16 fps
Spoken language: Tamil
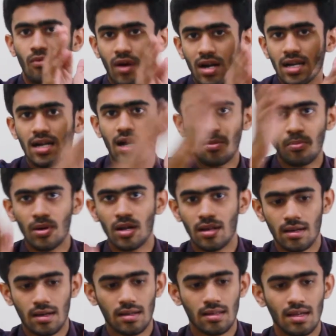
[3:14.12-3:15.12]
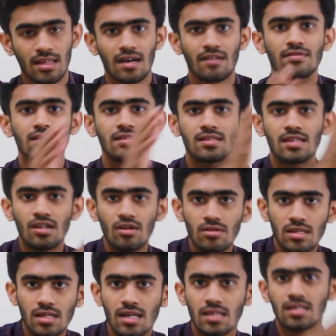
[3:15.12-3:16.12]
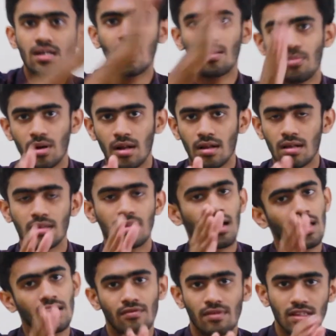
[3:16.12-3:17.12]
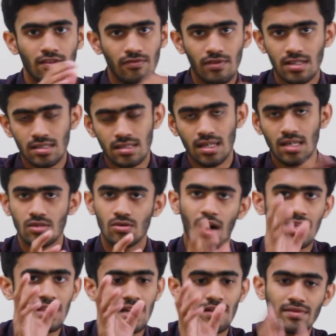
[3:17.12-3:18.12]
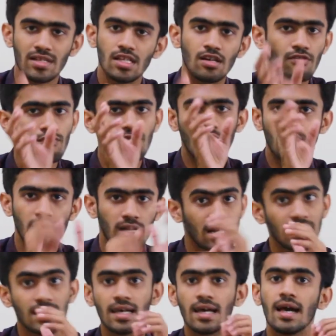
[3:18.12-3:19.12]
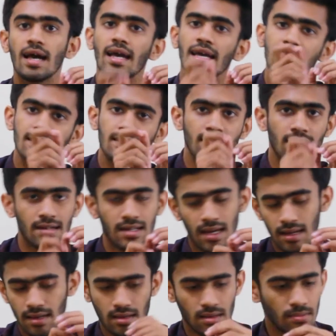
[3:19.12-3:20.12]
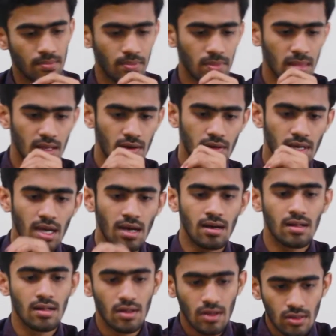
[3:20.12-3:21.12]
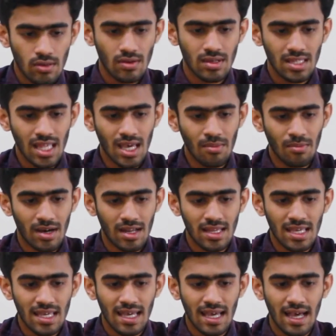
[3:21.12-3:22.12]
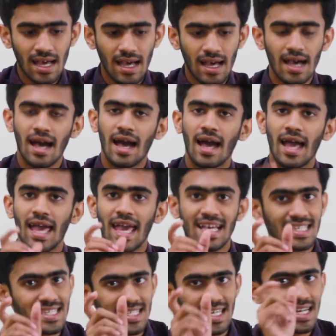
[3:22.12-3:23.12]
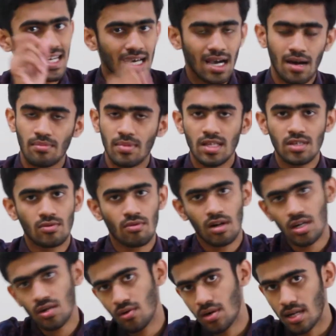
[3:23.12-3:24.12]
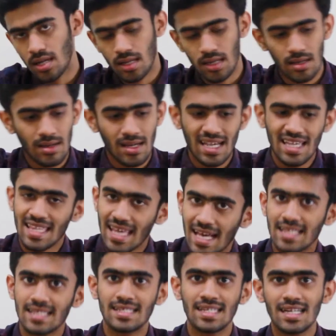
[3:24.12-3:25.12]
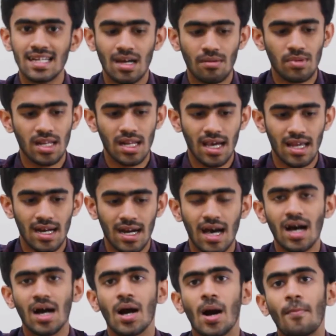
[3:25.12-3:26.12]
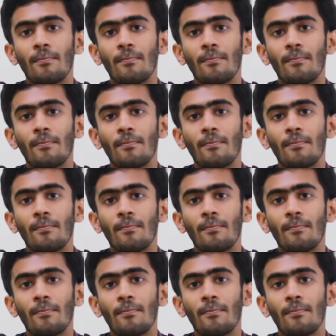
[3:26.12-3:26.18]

ஒன்னுக்கு அப்புறம் இருக்குது அதாவது ஜீரோ இண்டெக்ஸ்க்கு அப்புறம் இருக்குது அது வந்து ஃபர்ஸ்ட் இண்டெக்ஸ் ஸோ அதில் வந்து ஃபோருங்கிறது இன்சர்ட் ஆகிருக்கு ஓகே ஸோ இதே மாதிரி எக்ஸ்டெண்ட் அப்படின்னு சொல்லிட்டு ஒன்று இருக்குது இந்த எக்ஸ்டெண்ட் அப்படின்னா என்னென்னா